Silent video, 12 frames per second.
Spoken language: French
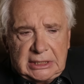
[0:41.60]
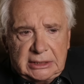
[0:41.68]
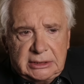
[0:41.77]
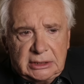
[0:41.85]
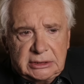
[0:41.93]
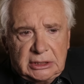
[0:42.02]
la
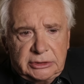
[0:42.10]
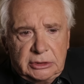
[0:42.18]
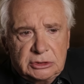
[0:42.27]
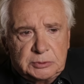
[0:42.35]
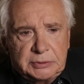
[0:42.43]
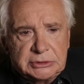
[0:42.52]
dernière
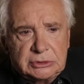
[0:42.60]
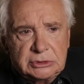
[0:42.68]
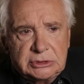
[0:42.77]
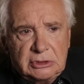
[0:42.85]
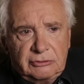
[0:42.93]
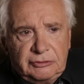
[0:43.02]
danse, parce que
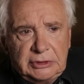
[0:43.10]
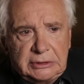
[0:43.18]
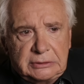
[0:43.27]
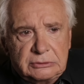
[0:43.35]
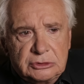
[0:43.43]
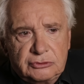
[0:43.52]
c'est en fait,
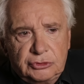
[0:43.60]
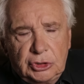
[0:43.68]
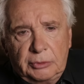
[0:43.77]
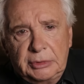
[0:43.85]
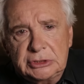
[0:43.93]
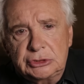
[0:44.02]
je veux
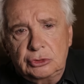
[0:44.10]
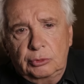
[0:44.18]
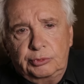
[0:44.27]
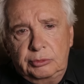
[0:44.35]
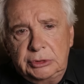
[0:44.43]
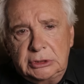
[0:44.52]
dire merci au
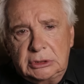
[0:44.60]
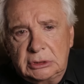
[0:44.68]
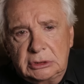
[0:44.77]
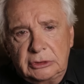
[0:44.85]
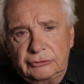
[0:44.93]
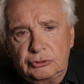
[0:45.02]

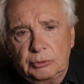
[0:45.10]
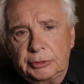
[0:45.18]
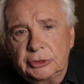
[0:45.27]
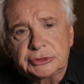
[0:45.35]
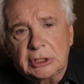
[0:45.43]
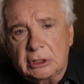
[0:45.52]
public qui est venu
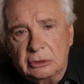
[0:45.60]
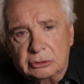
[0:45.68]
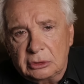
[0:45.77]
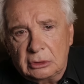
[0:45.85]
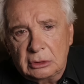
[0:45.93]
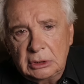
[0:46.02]
pendant
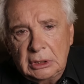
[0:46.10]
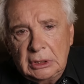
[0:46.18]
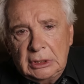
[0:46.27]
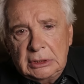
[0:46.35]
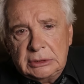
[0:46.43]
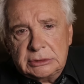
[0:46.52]
50 ans.
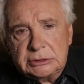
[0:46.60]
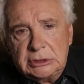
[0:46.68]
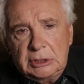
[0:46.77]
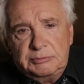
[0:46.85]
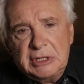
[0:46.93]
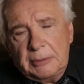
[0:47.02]

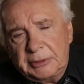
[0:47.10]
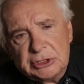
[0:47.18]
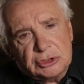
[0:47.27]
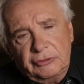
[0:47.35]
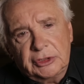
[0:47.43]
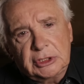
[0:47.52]
Et bien après,
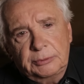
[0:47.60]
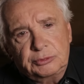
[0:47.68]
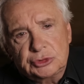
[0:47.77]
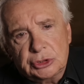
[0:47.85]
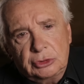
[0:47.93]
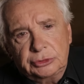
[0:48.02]
je reviendrai
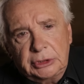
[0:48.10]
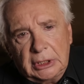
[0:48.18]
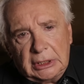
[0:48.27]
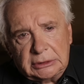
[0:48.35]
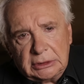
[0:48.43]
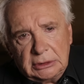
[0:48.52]
plus, j'irai au
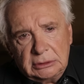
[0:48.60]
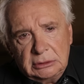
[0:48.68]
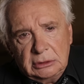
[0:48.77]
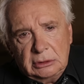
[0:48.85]
théâtre. Est-ce que